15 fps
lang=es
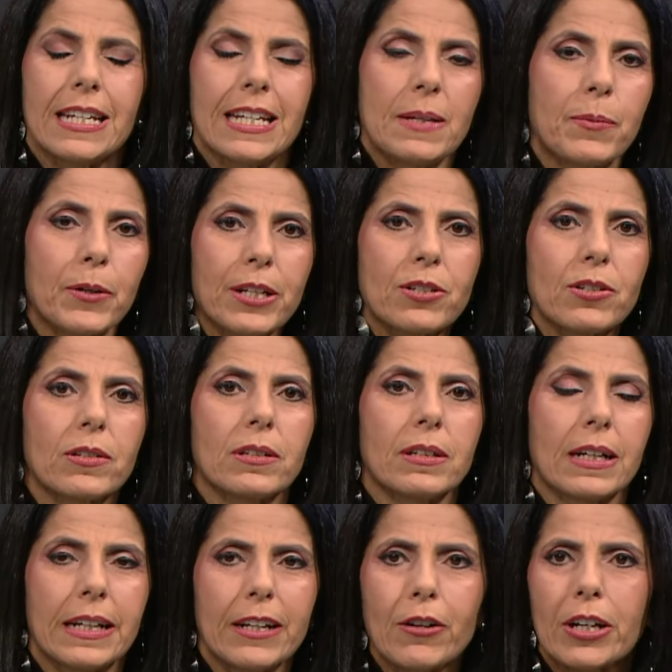Y por eso
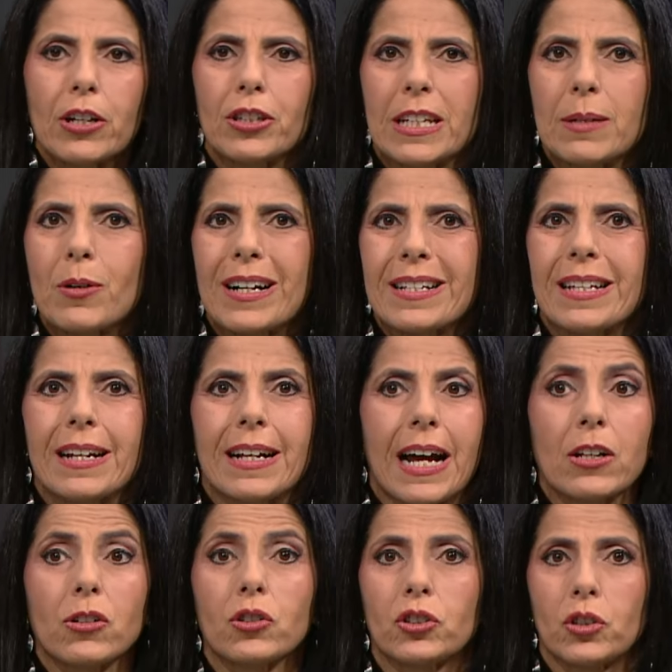creo que nos tenemos que hacer
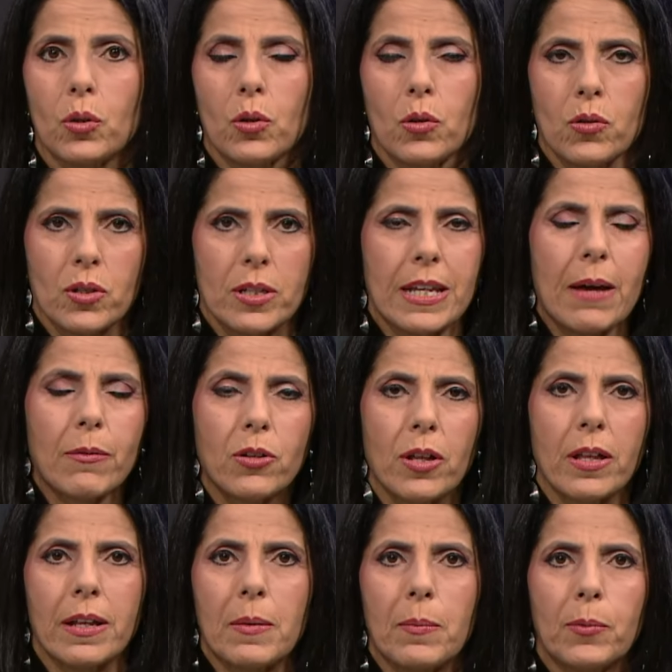cargo todos, y hablo
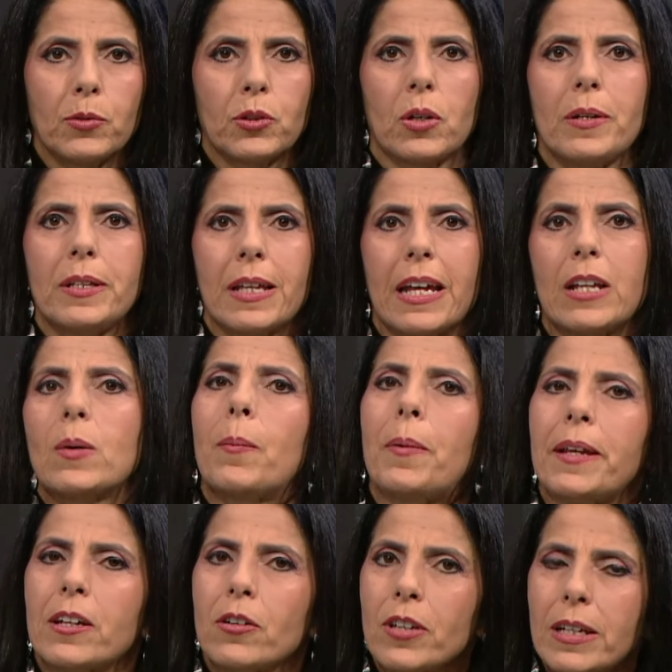desde el punto de vista de los
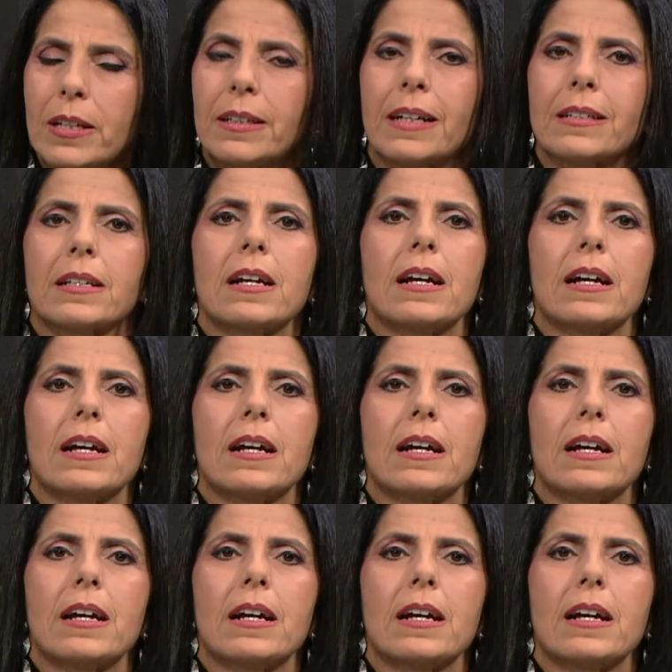periodistas,